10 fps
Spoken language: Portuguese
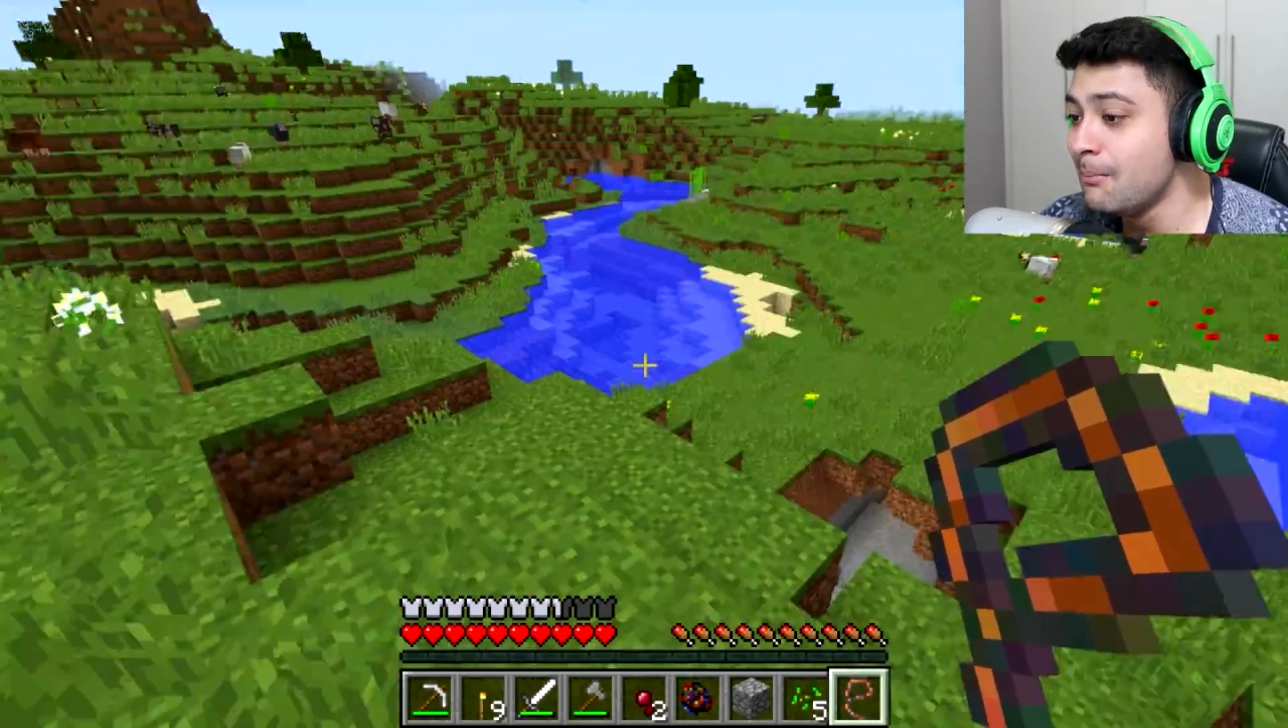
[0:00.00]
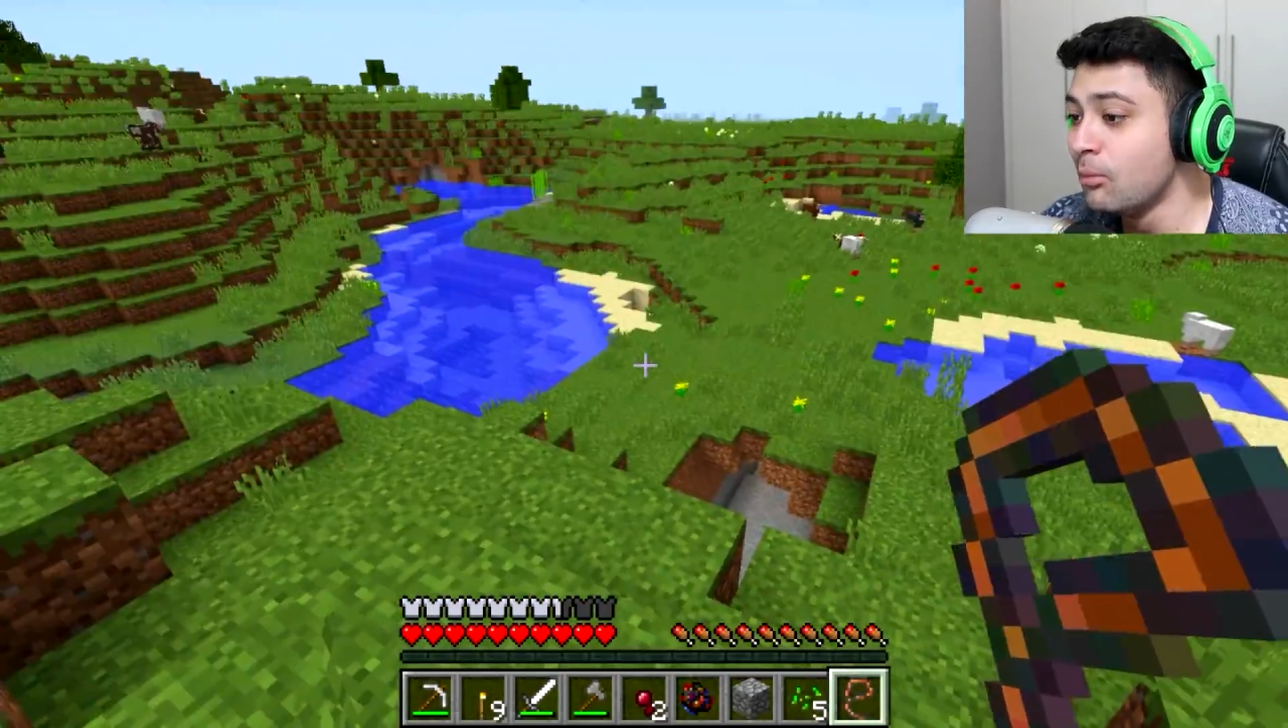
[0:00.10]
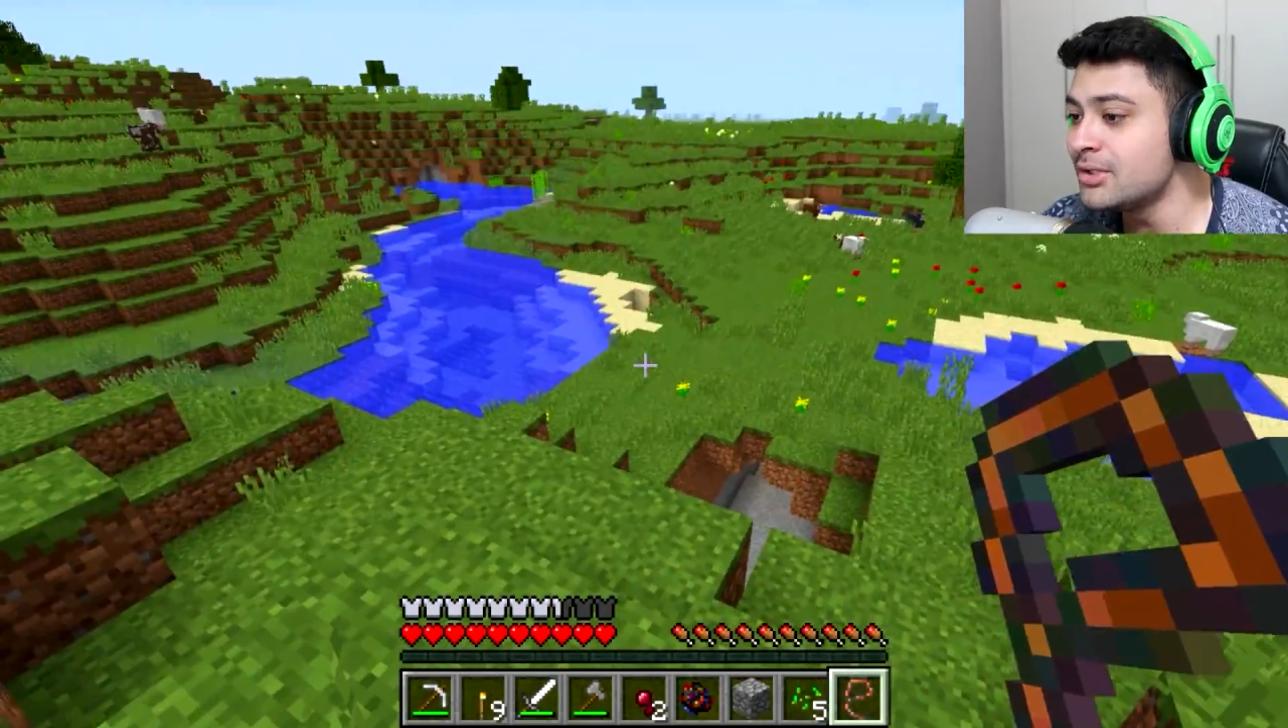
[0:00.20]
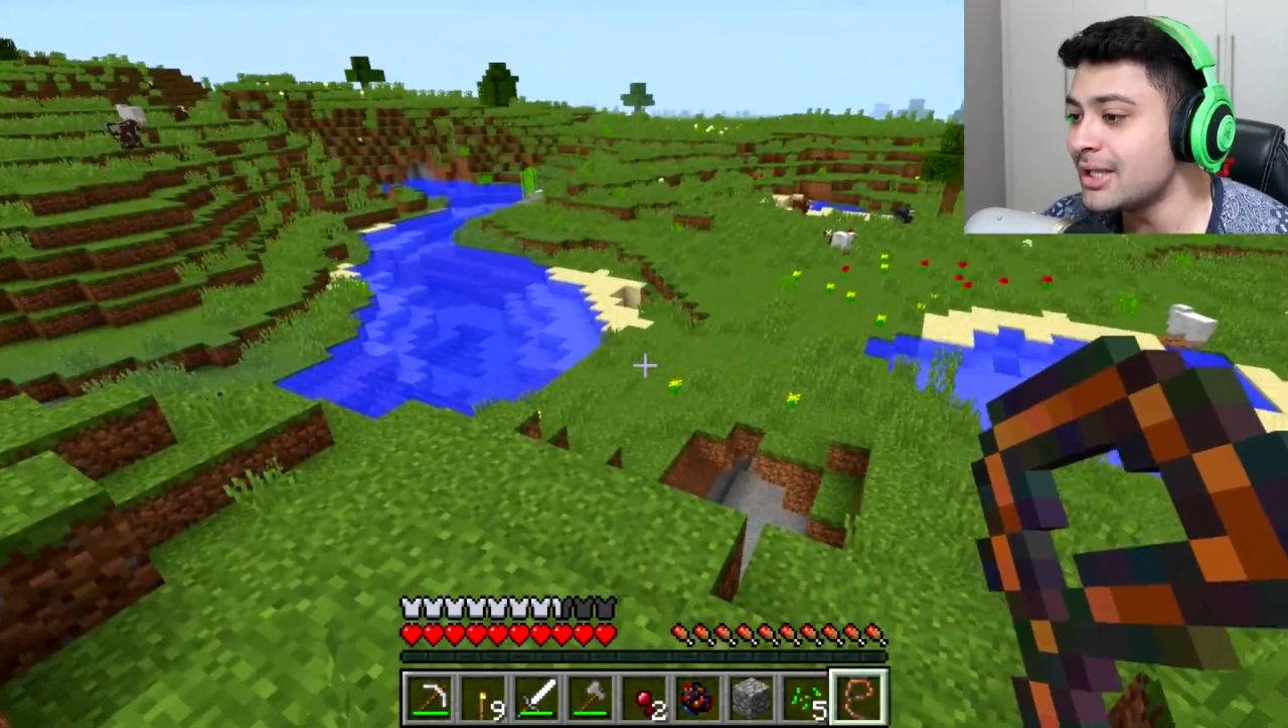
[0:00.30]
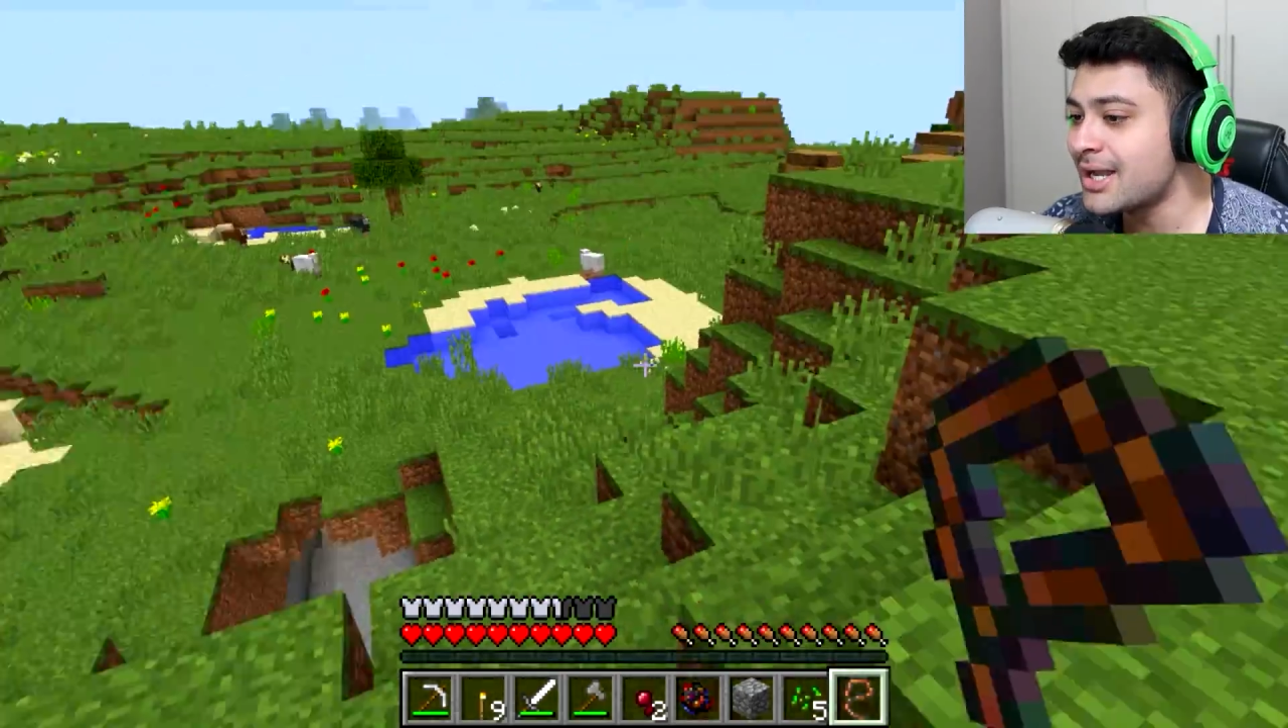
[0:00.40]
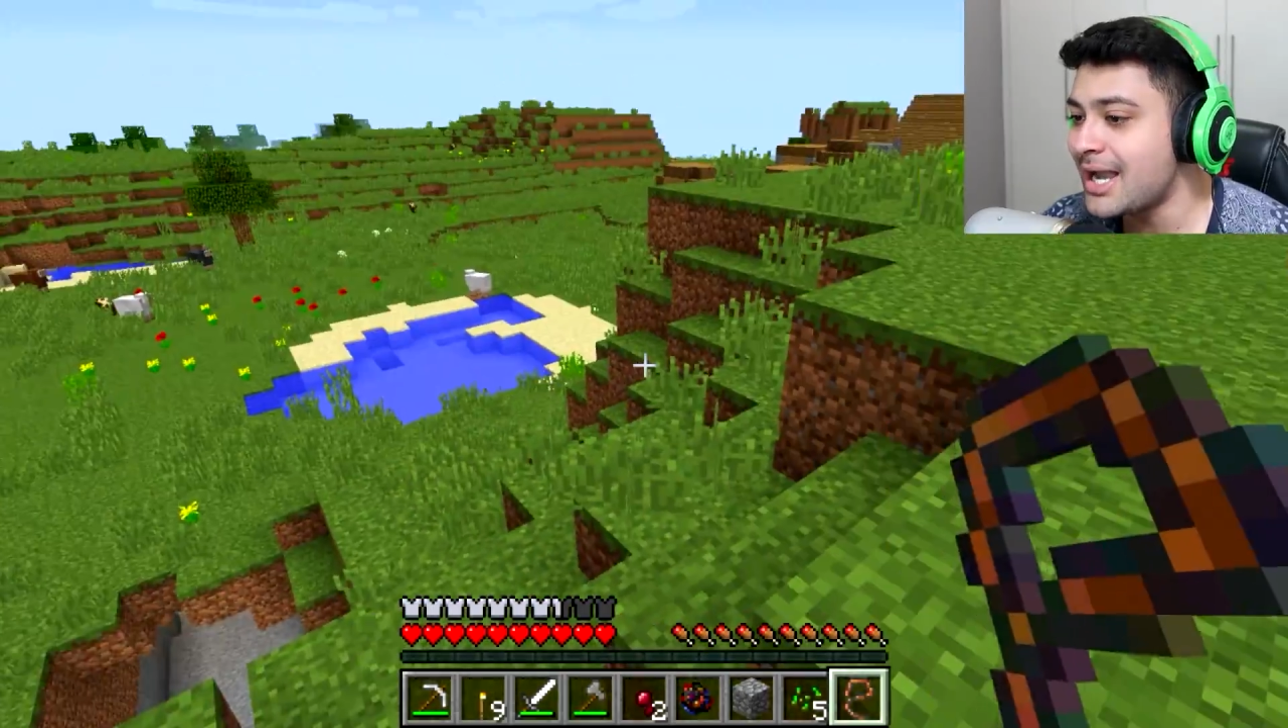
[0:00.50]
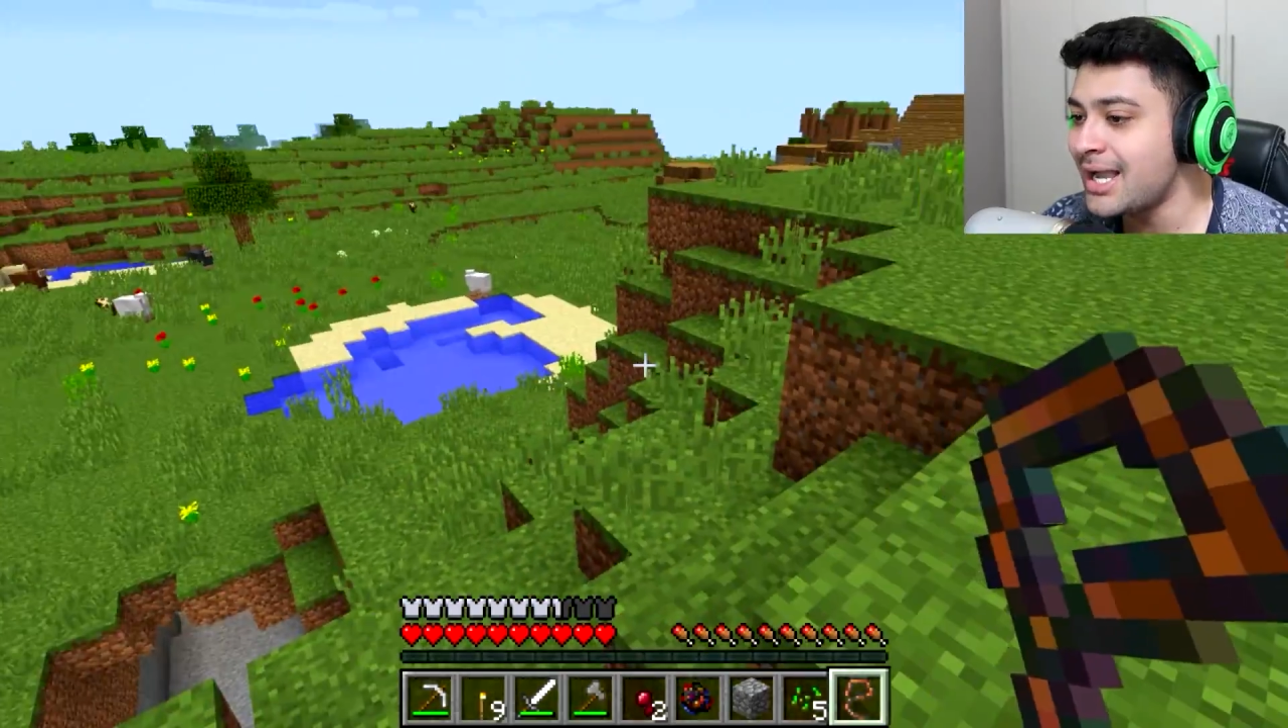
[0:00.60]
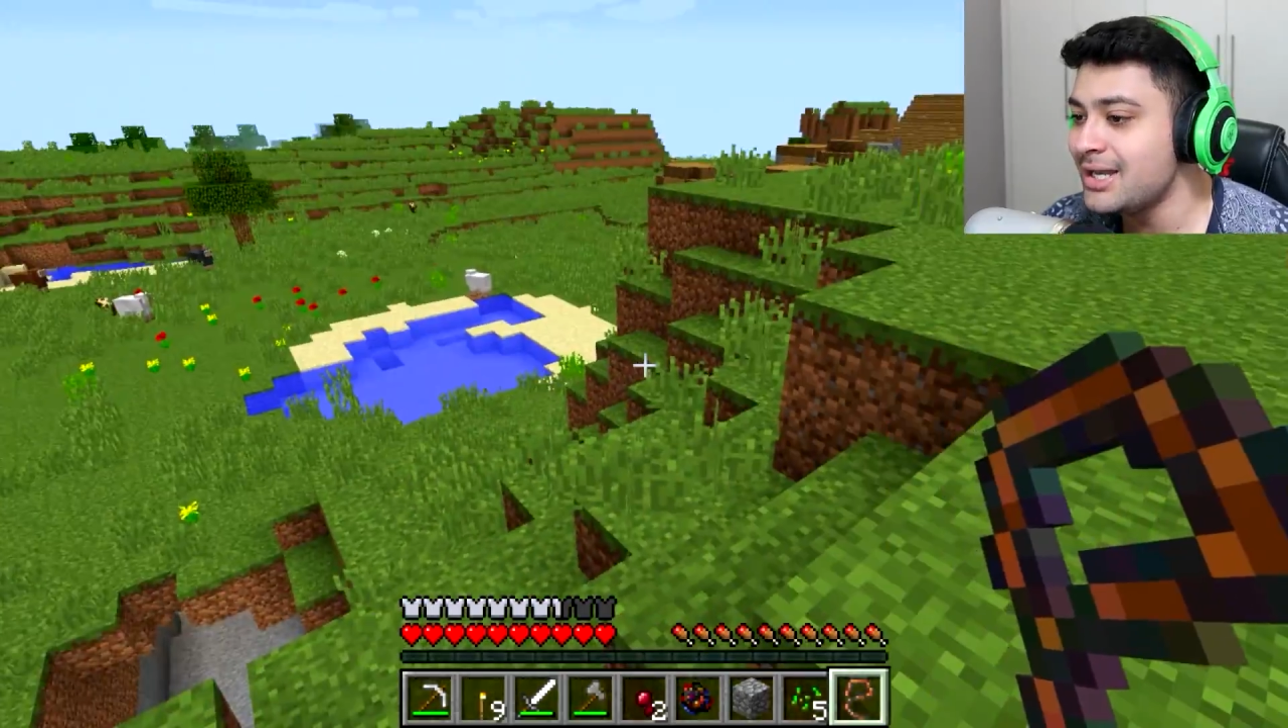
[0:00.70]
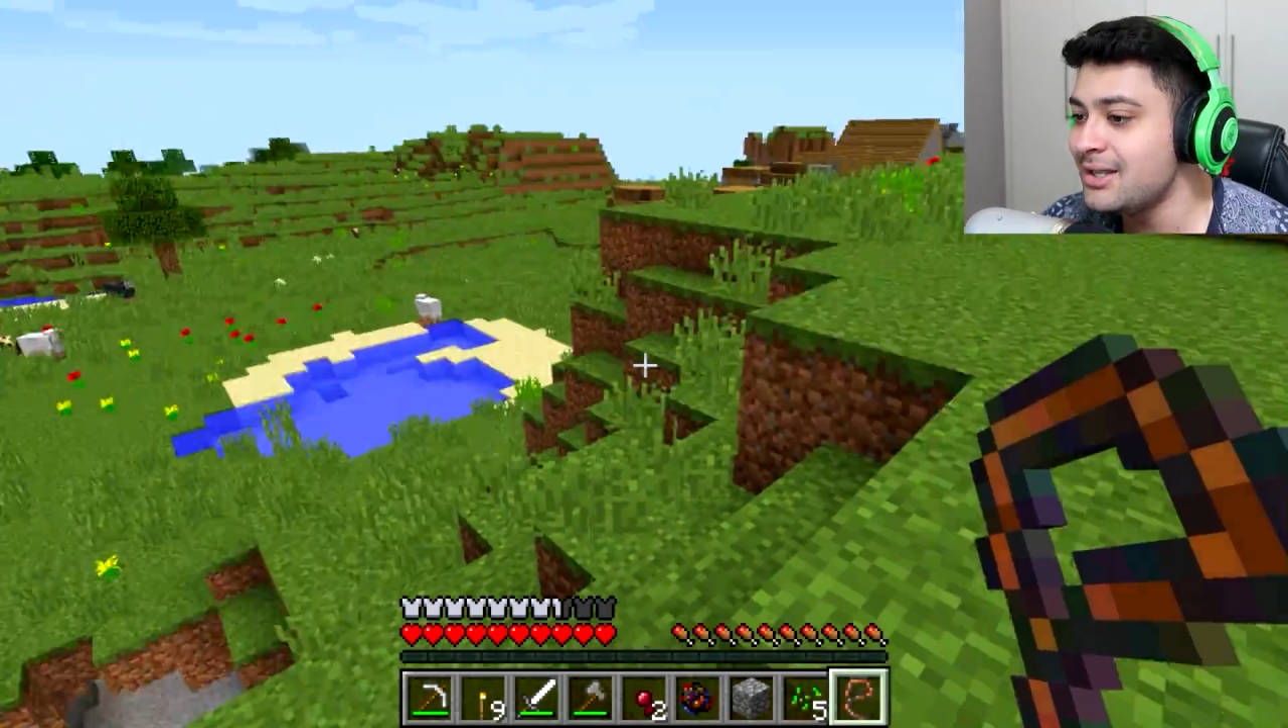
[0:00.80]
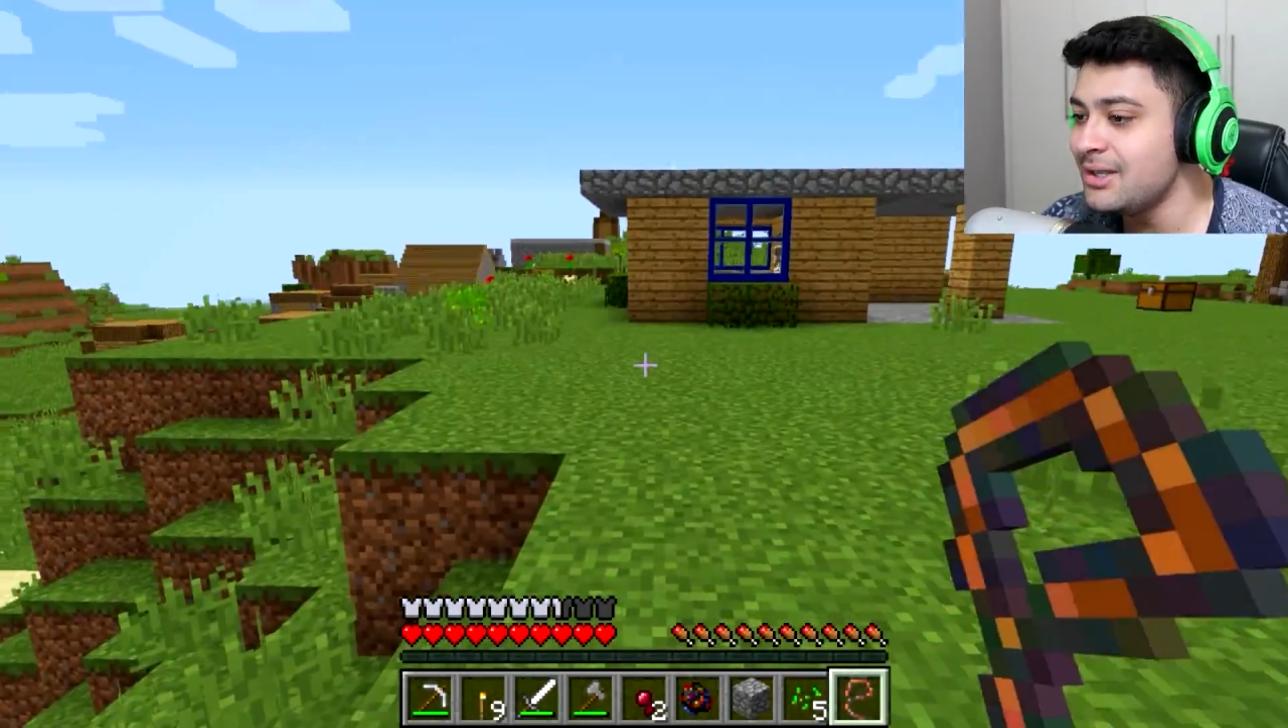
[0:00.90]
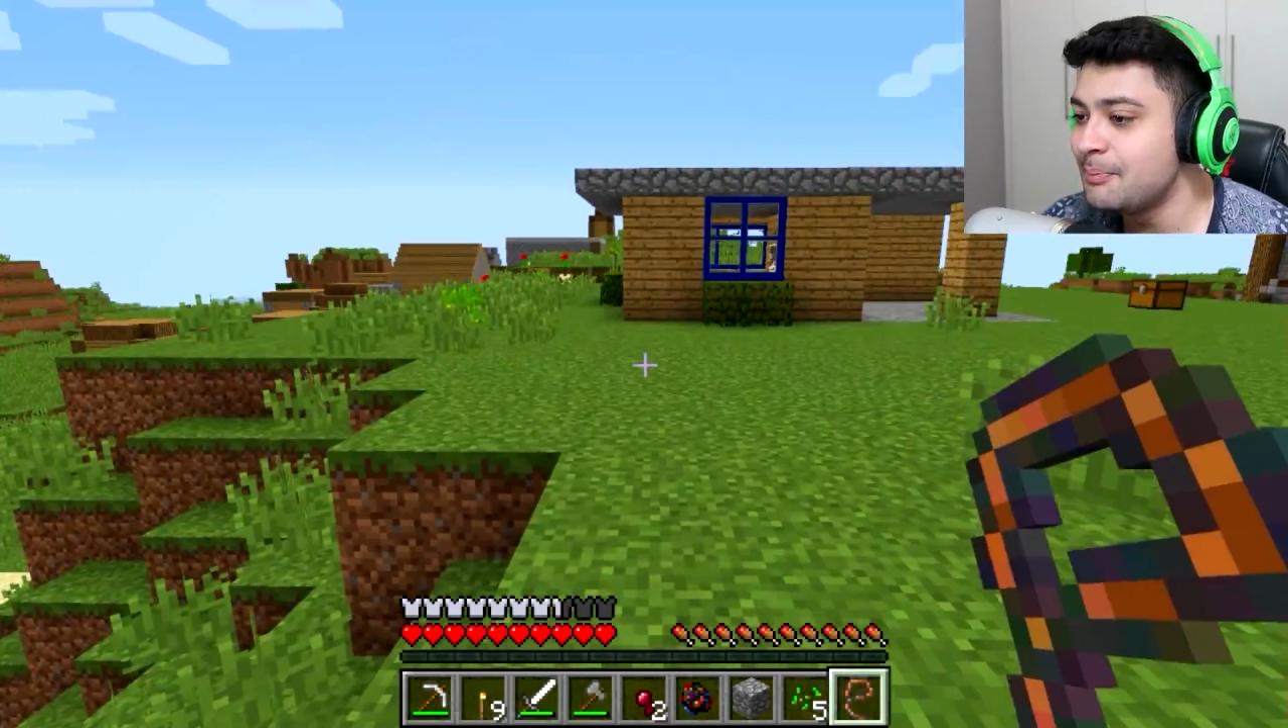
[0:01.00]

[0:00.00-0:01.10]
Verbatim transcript: muita carne